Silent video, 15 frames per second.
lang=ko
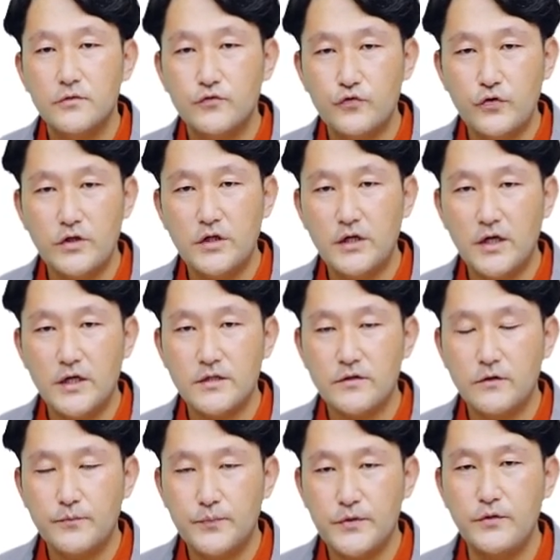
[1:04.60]

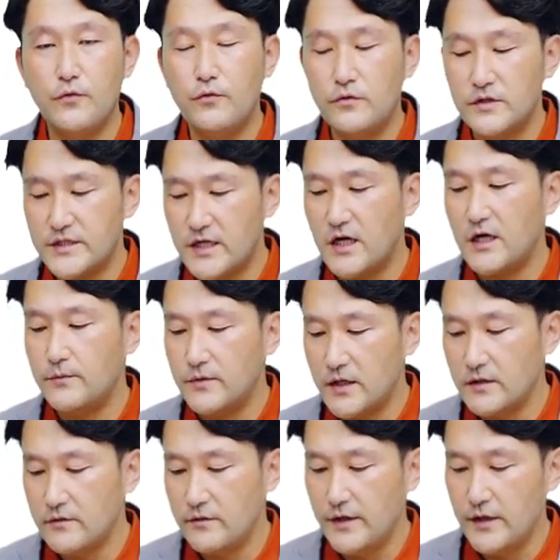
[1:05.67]
수익에서 비용을 차감을
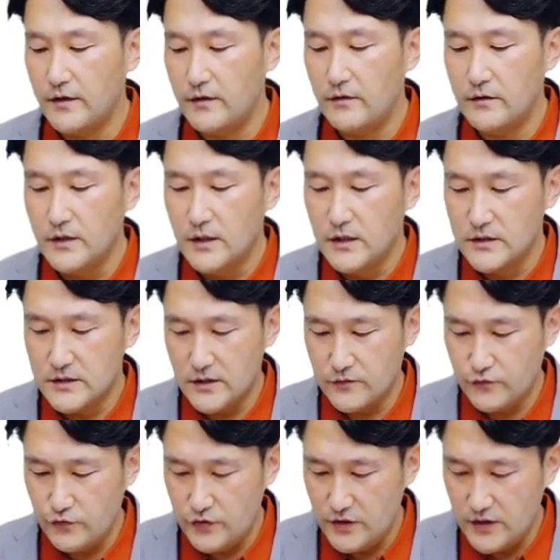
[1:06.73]
하는 거예요. 자,
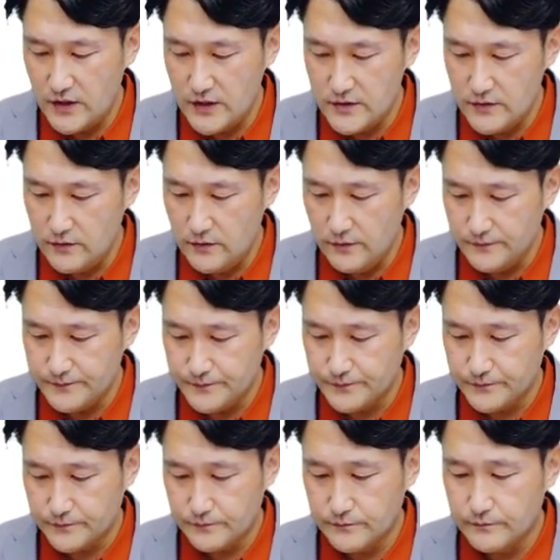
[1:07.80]
수익에서
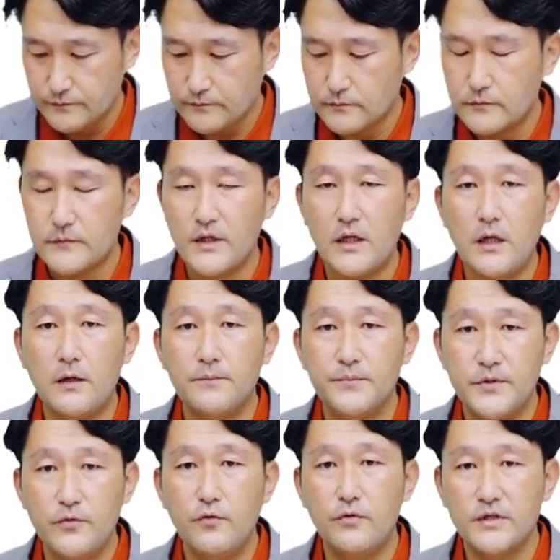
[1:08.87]

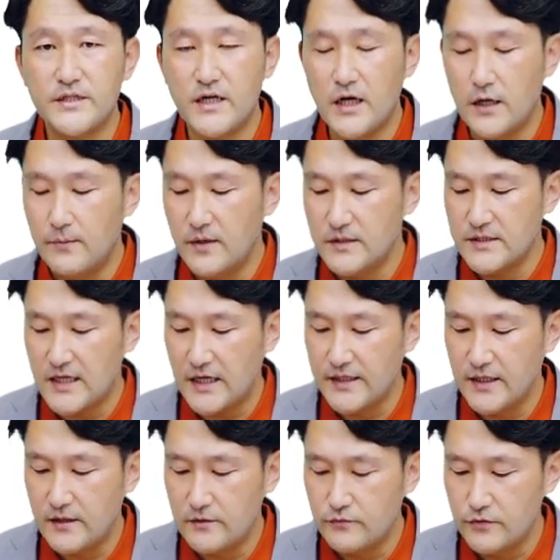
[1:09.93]
비용을 차감한
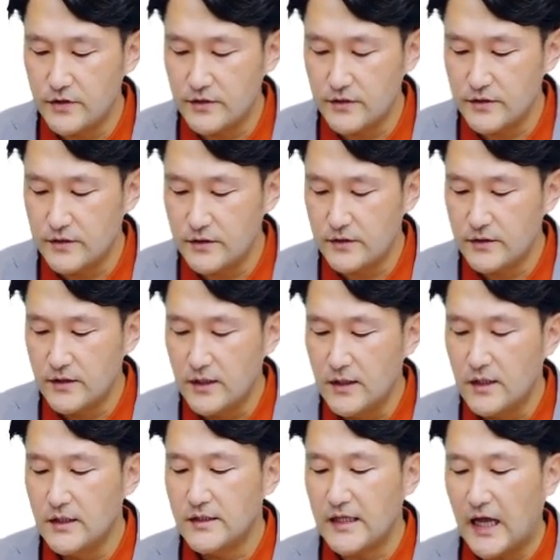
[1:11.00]
잔액을 우리는
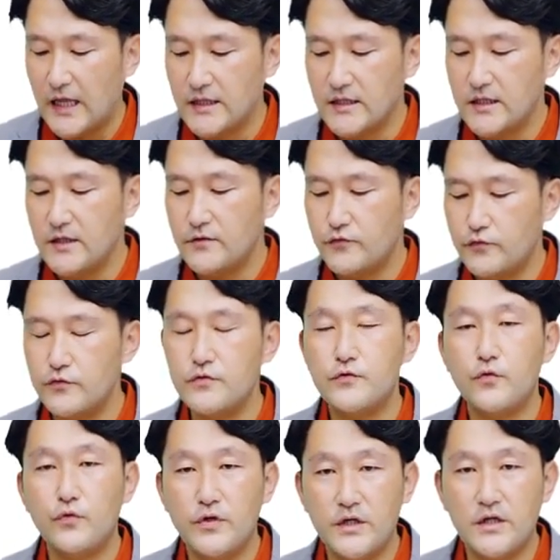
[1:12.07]

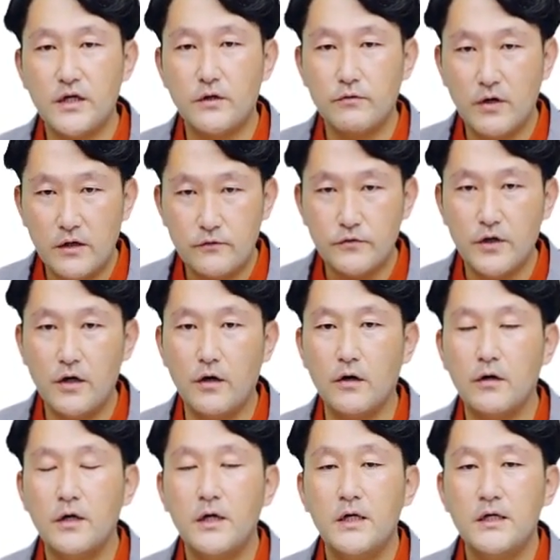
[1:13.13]
단기순손익이라고
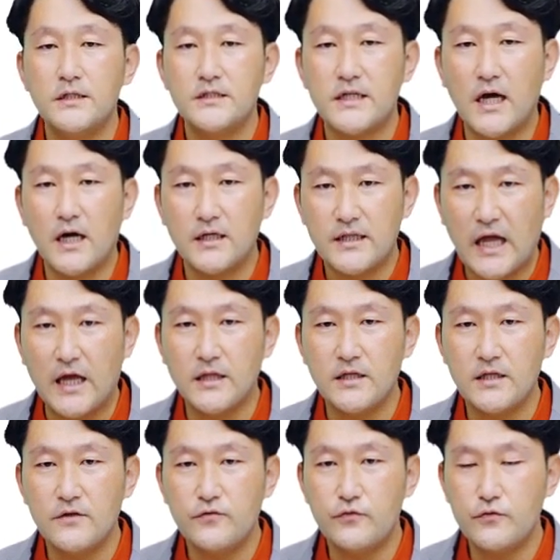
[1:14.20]
하고요. 장,
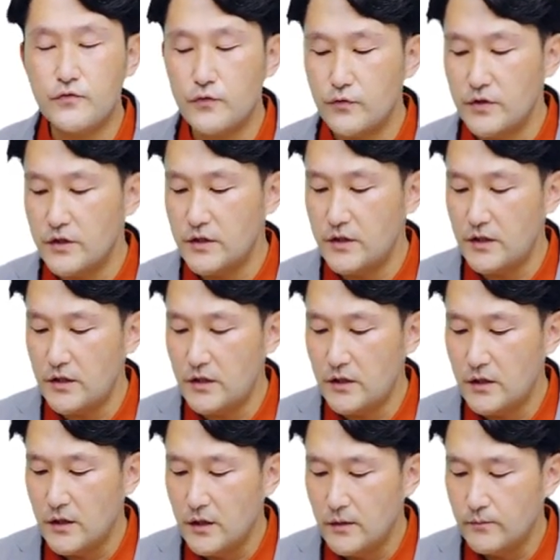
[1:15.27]

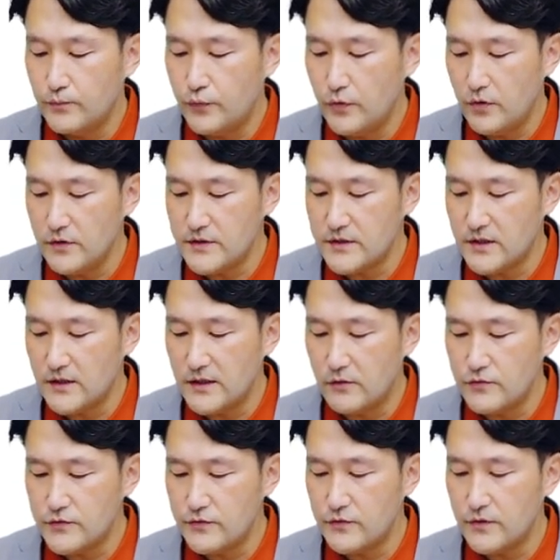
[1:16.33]
단기순손익이 플러스가
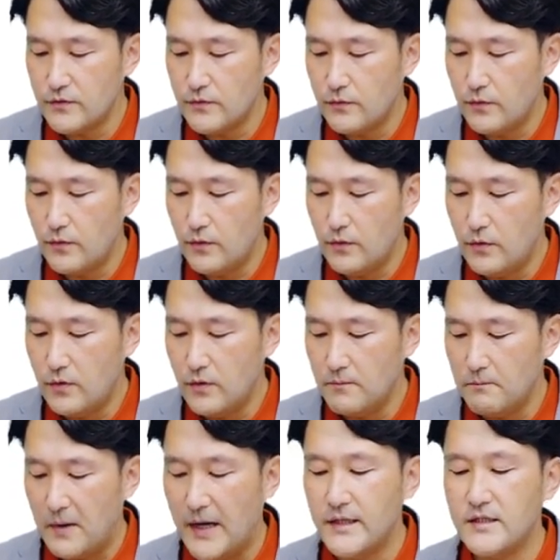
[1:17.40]
나올 수도 있고
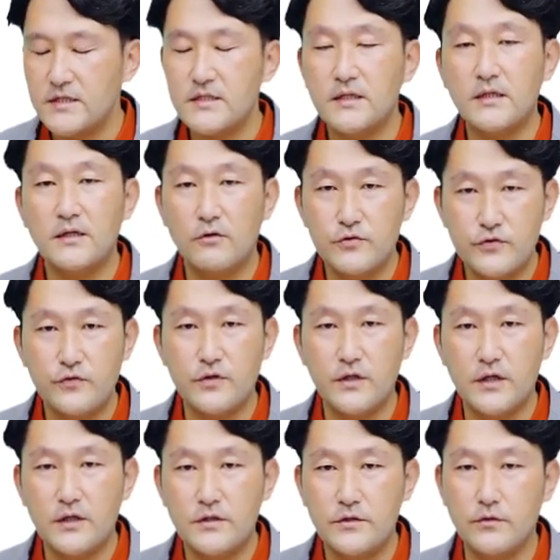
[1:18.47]
마이너스가 나올 수도
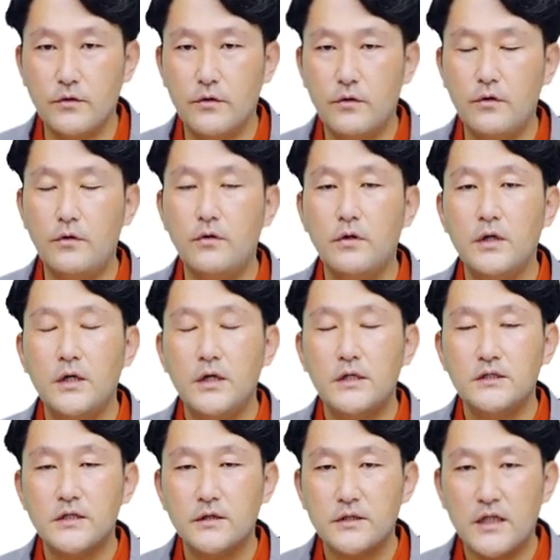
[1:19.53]
있겠죠.
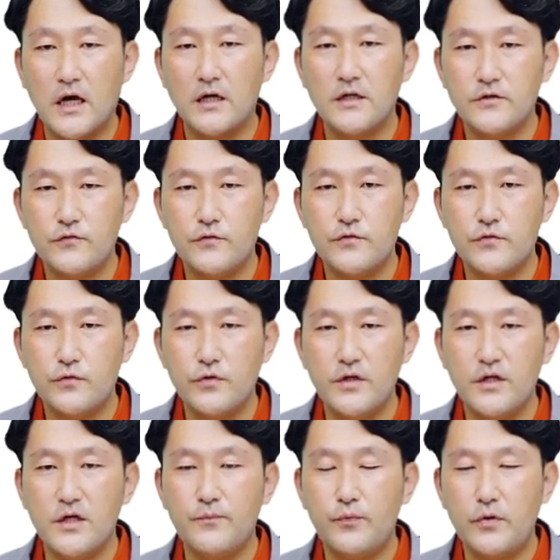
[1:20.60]
자,
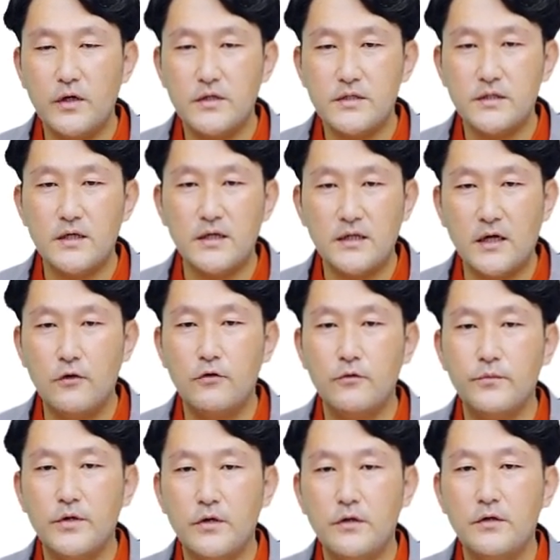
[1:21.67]
단기순손익이 플러스가
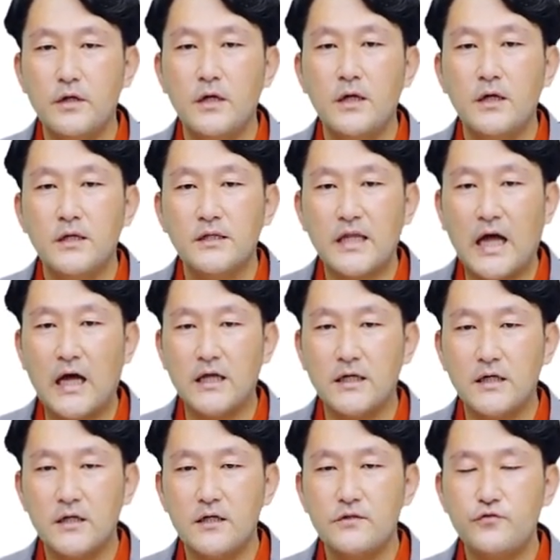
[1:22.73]
나오면
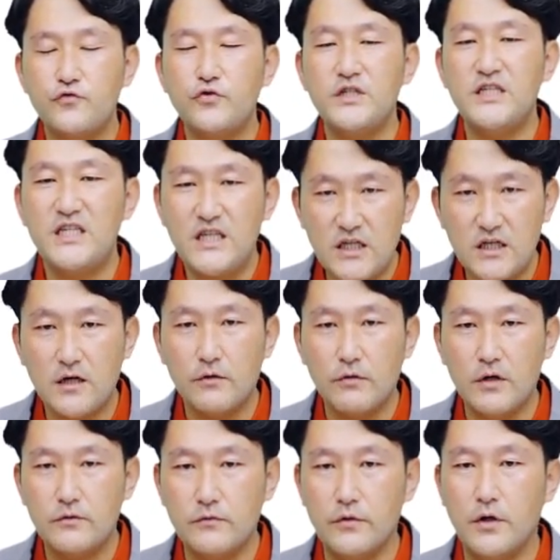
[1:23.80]

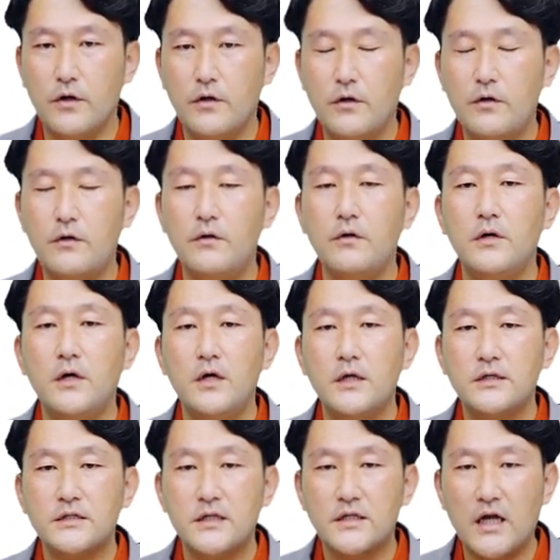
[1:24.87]
단기순이익이라고 하고요.
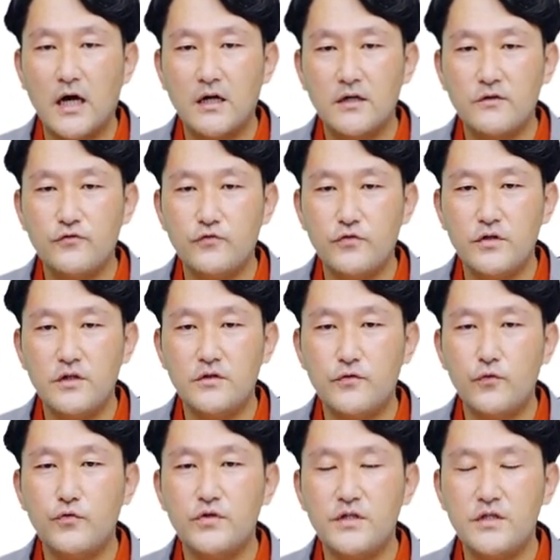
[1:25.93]
자, 단기 순이
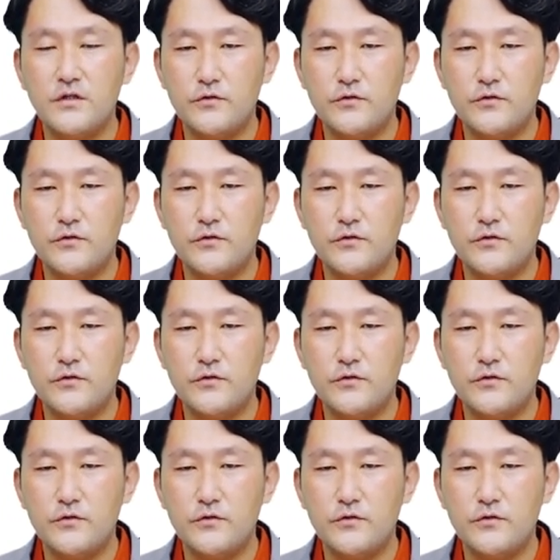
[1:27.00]
손,